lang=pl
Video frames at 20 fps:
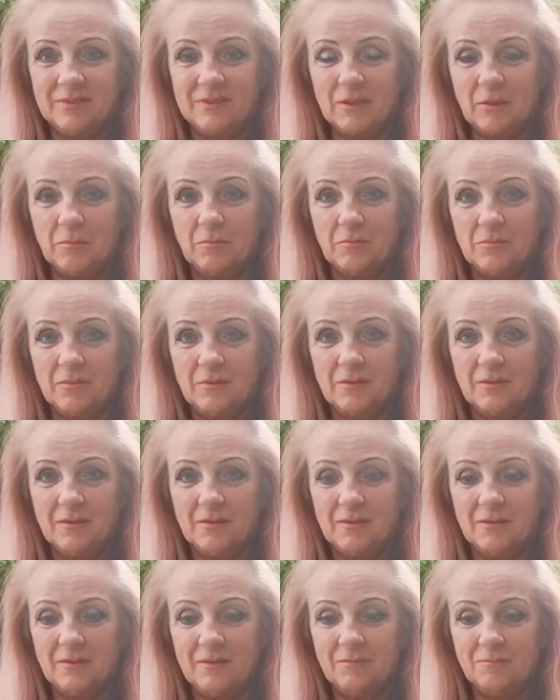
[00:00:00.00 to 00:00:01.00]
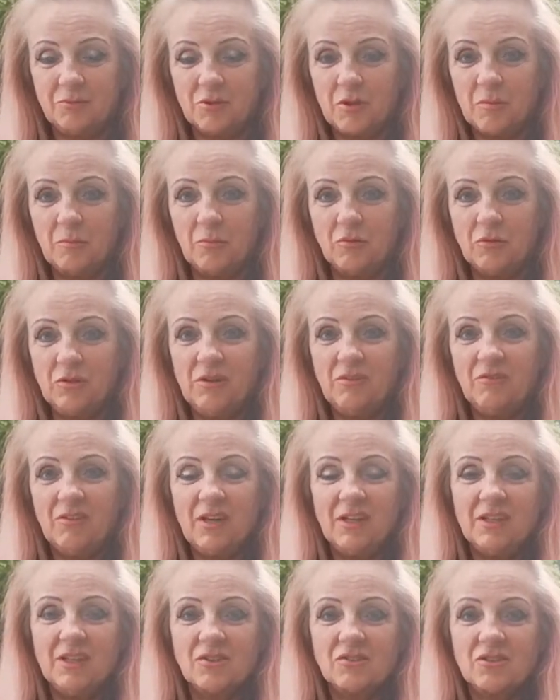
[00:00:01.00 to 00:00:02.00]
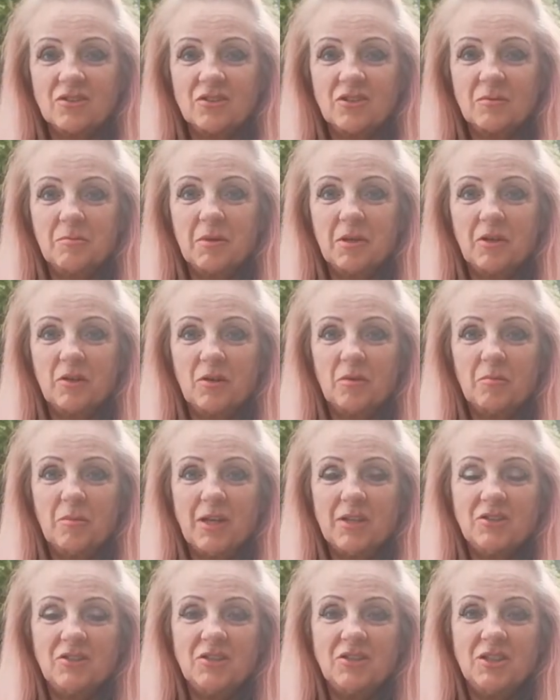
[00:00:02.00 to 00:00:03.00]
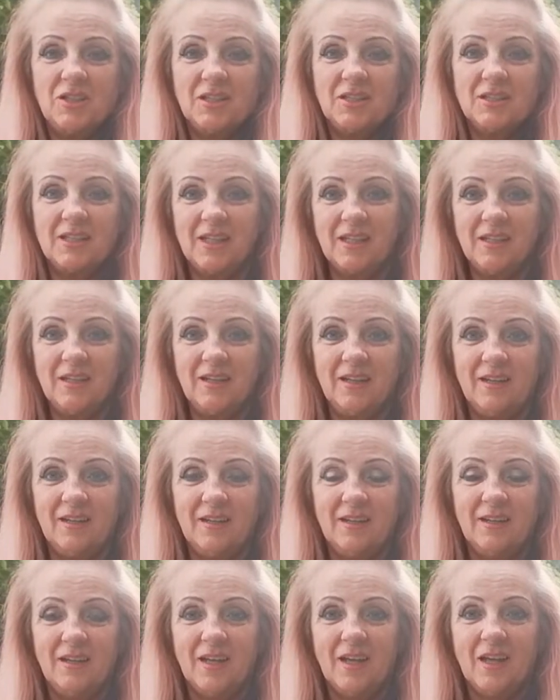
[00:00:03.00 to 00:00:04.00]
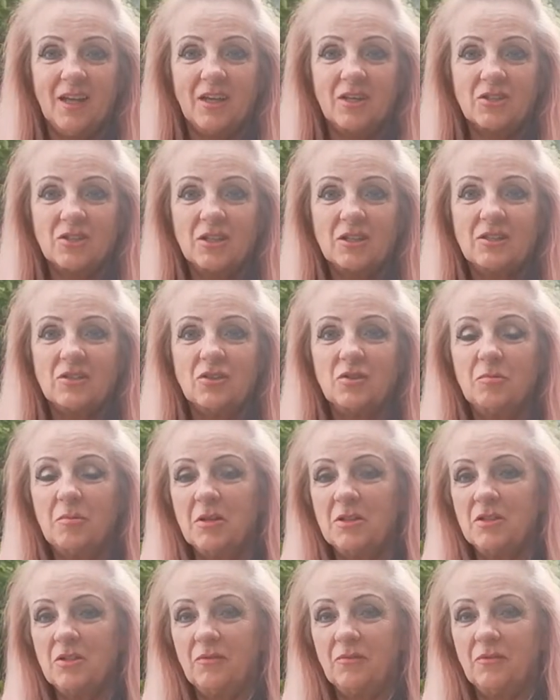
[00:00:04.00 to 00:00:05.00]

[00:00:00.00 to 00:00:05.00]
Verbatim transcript: są y, e, przebukiwania, że trzeba gromadzić jedzenie, że coś ma się